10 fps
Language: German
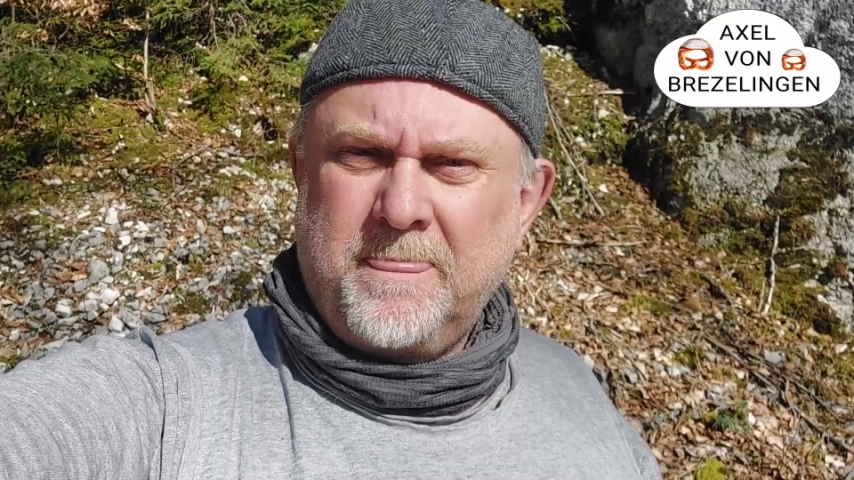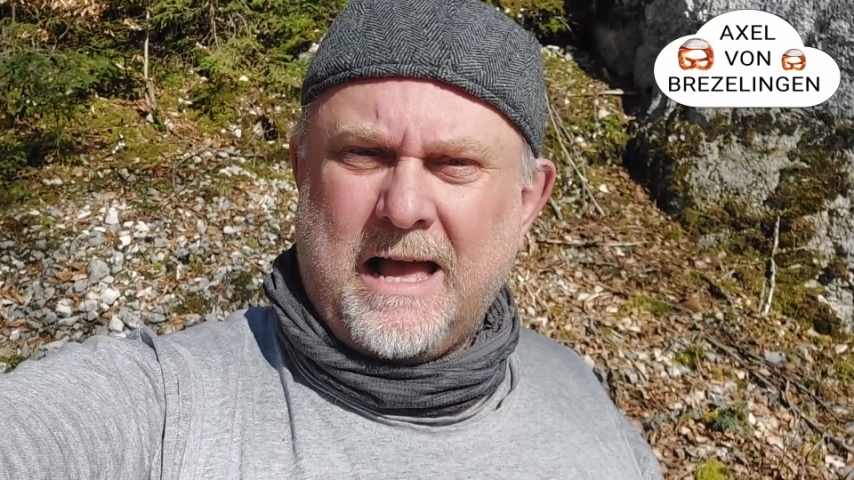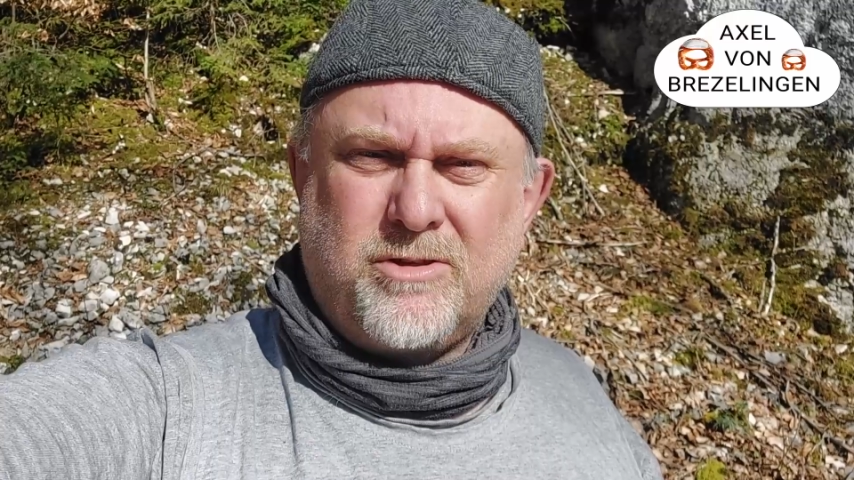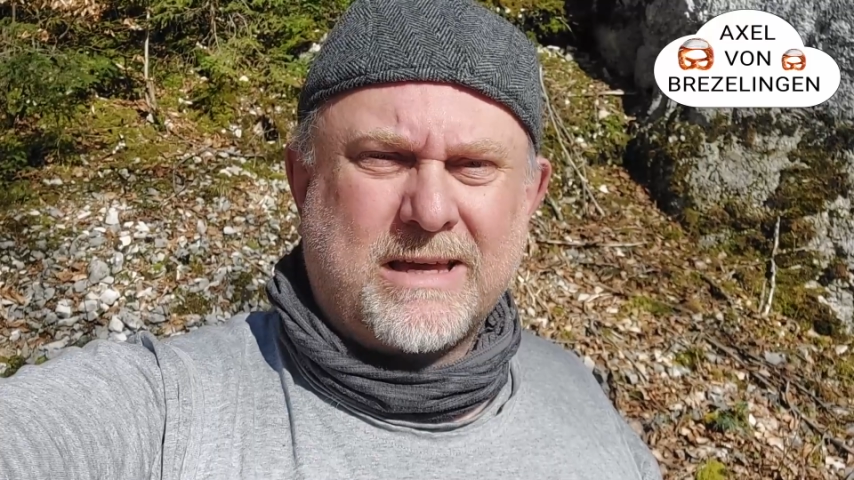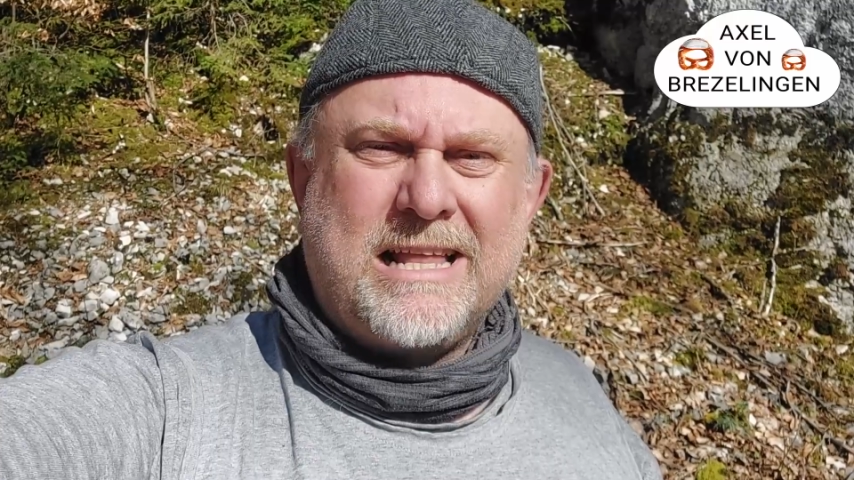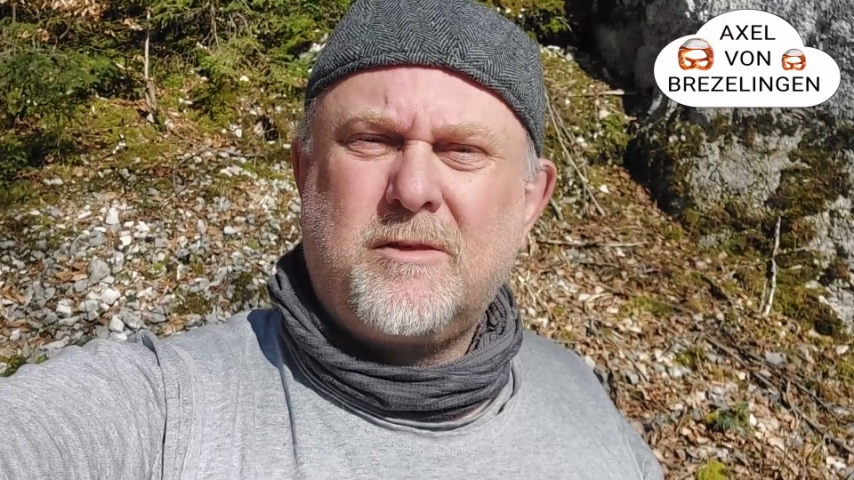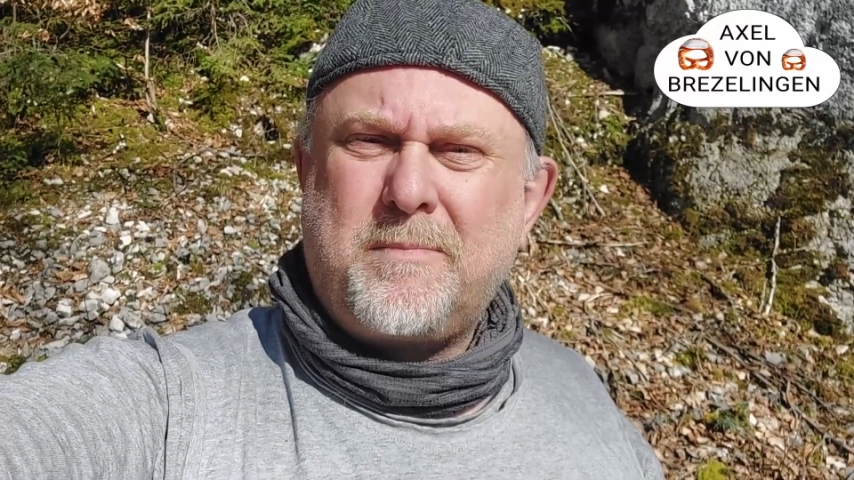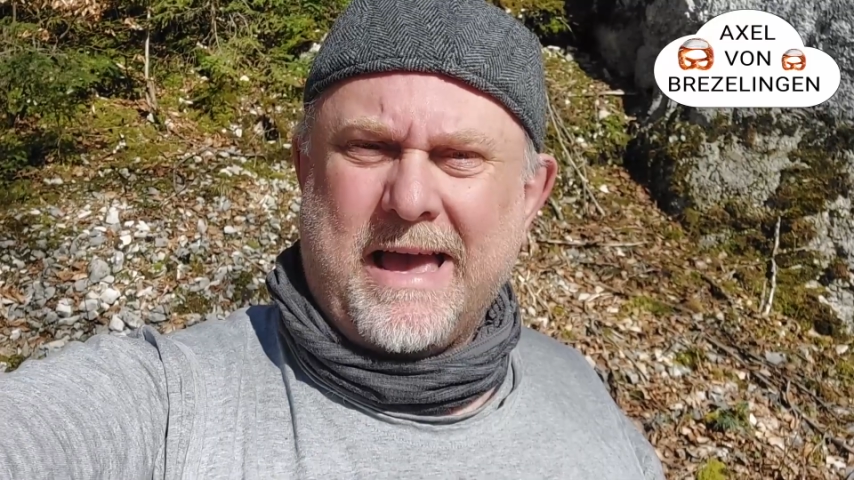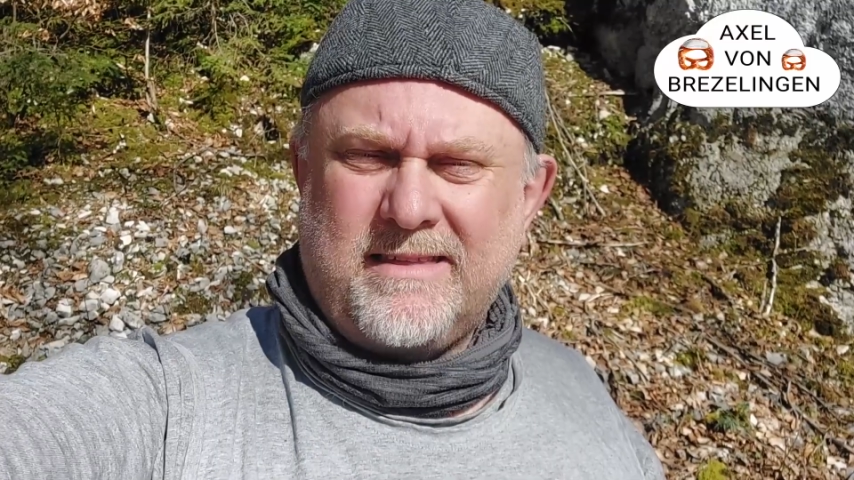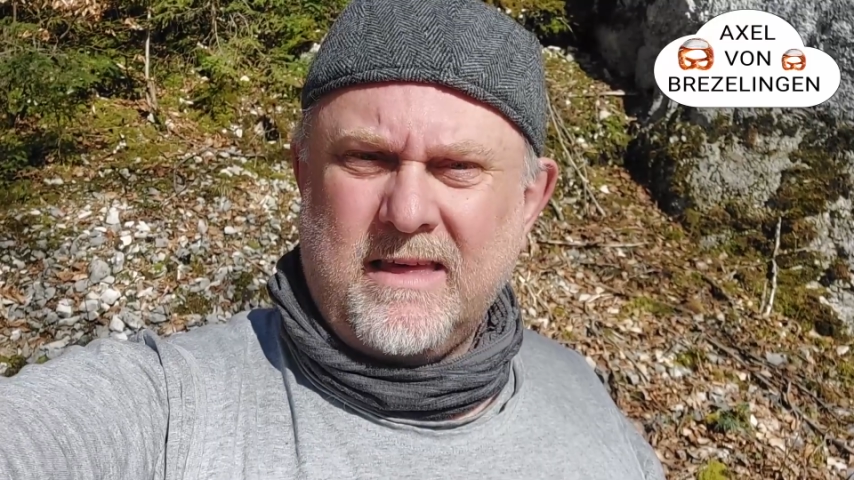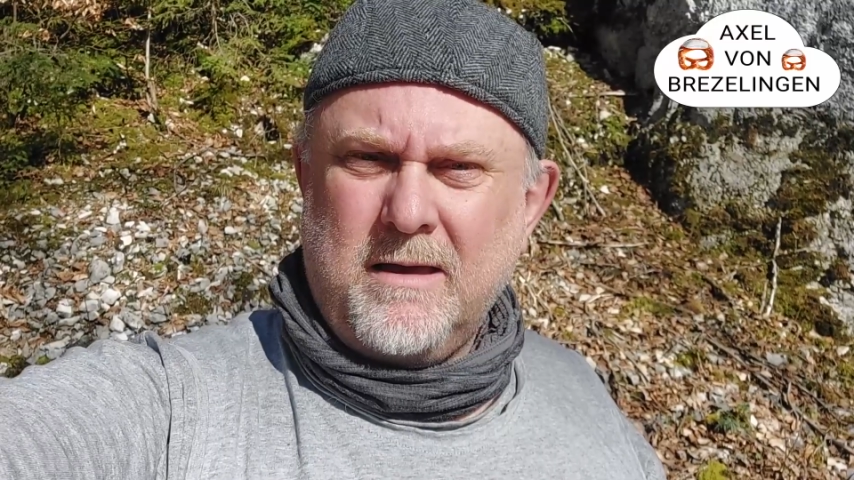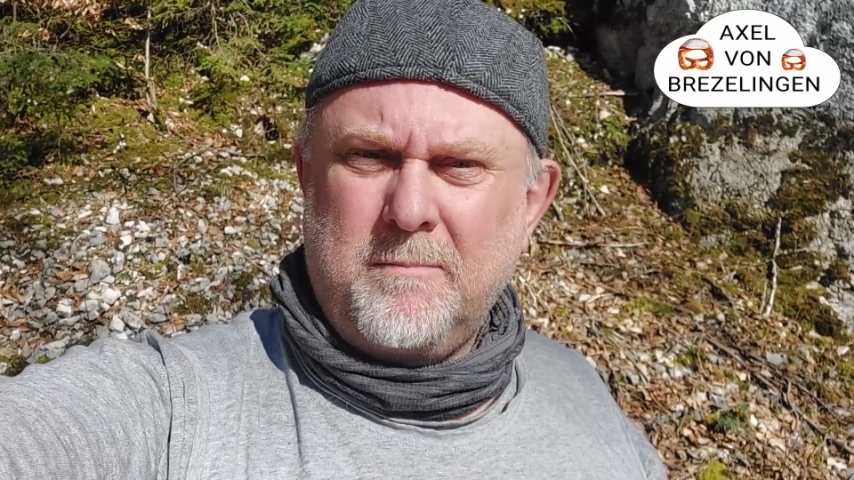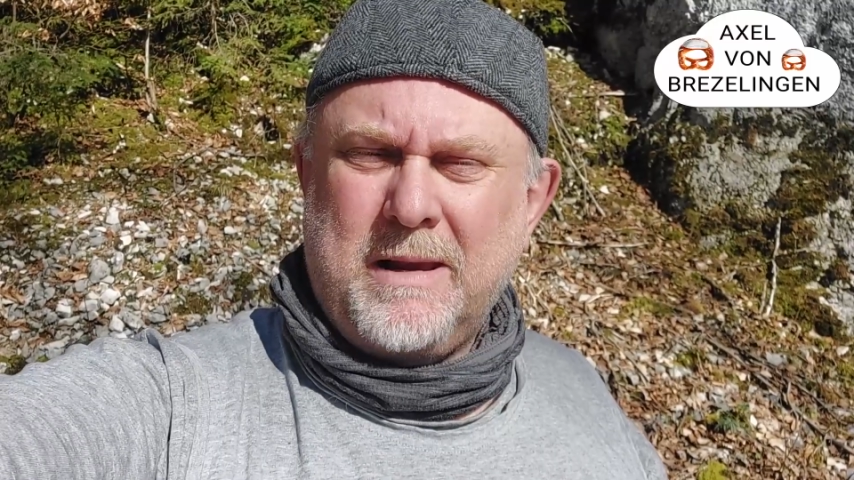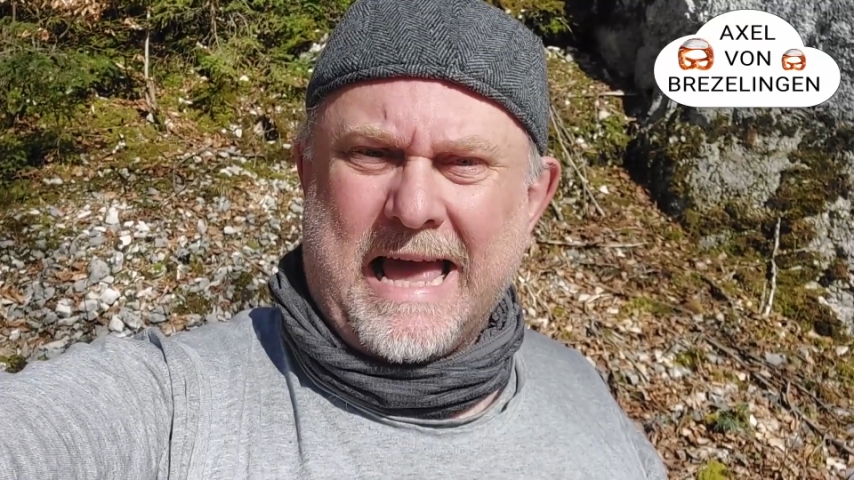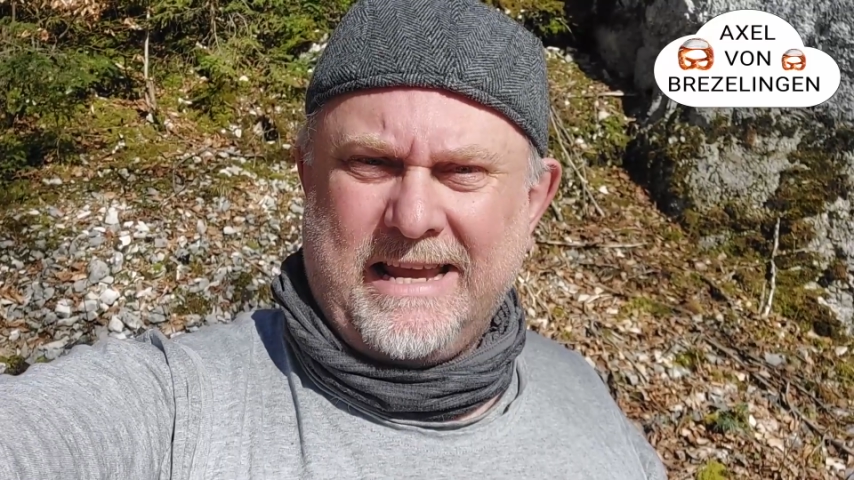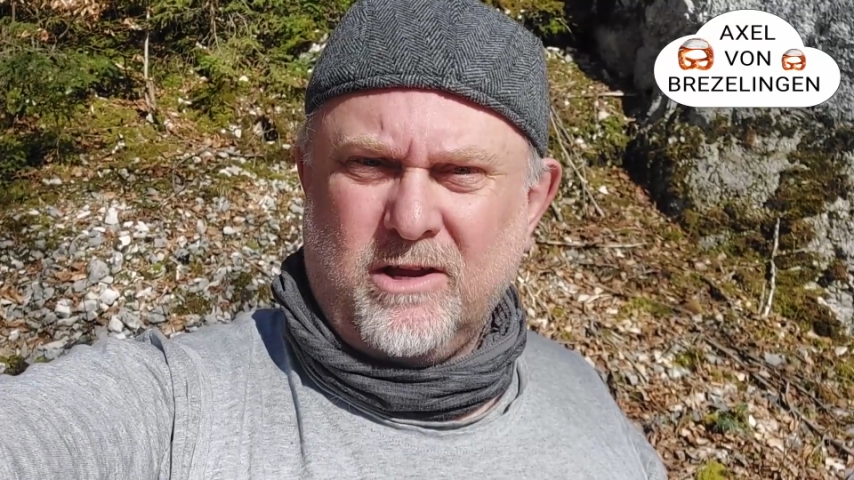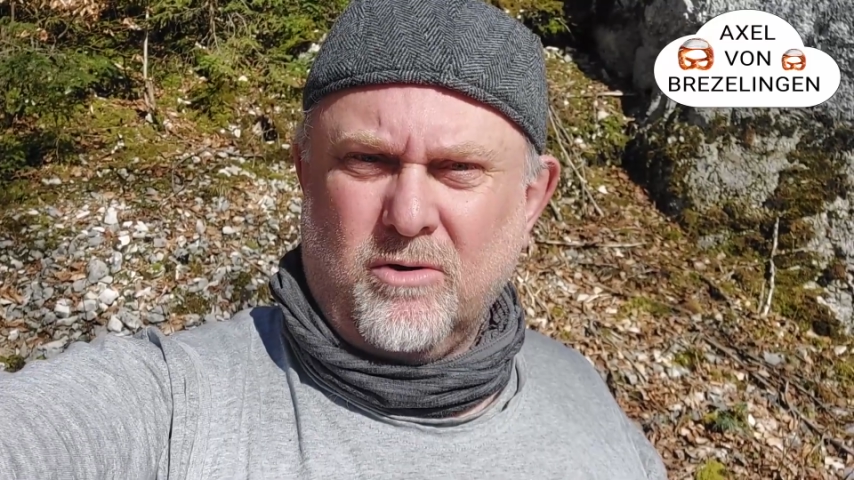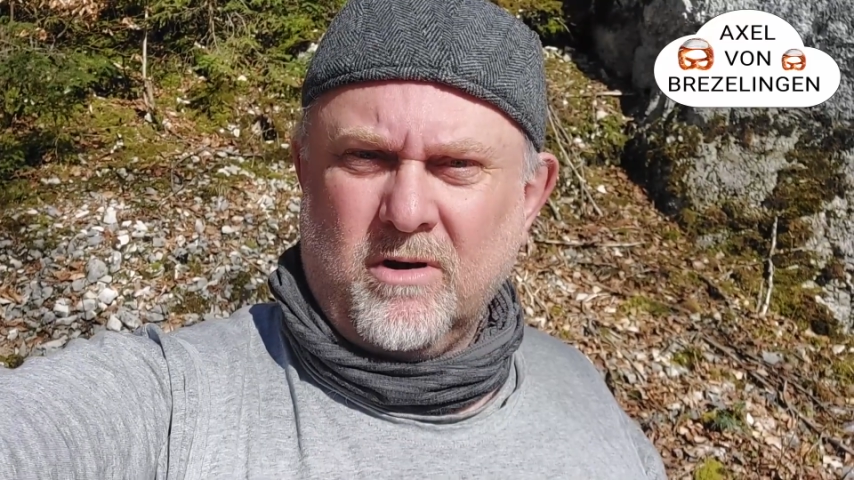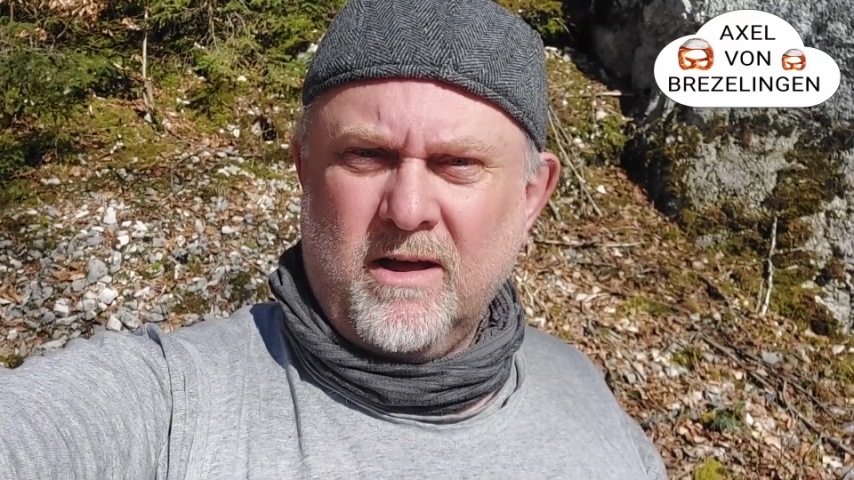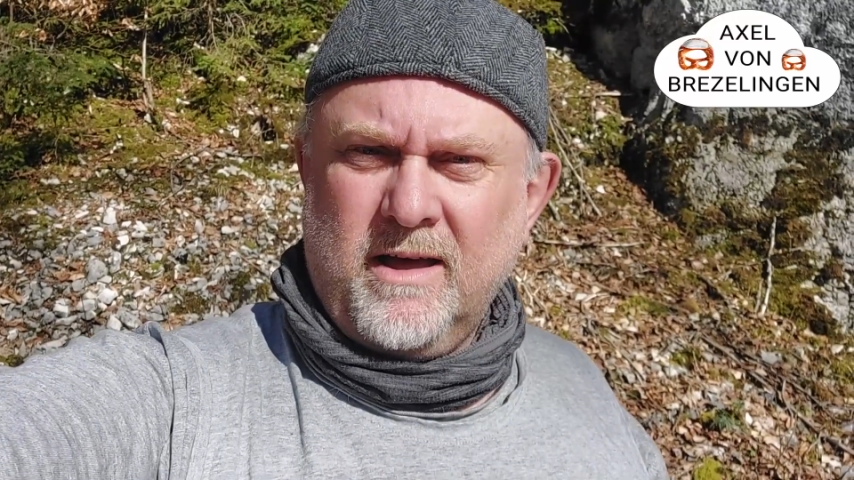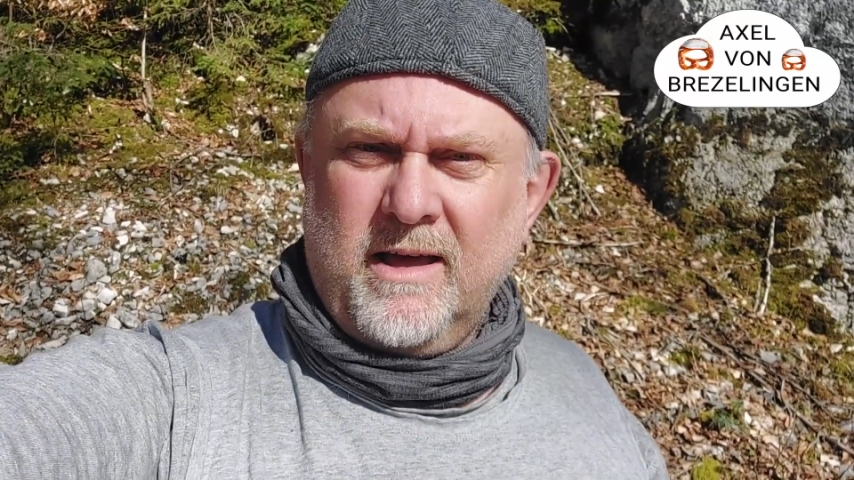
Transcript: also ganz beise Beleidigung.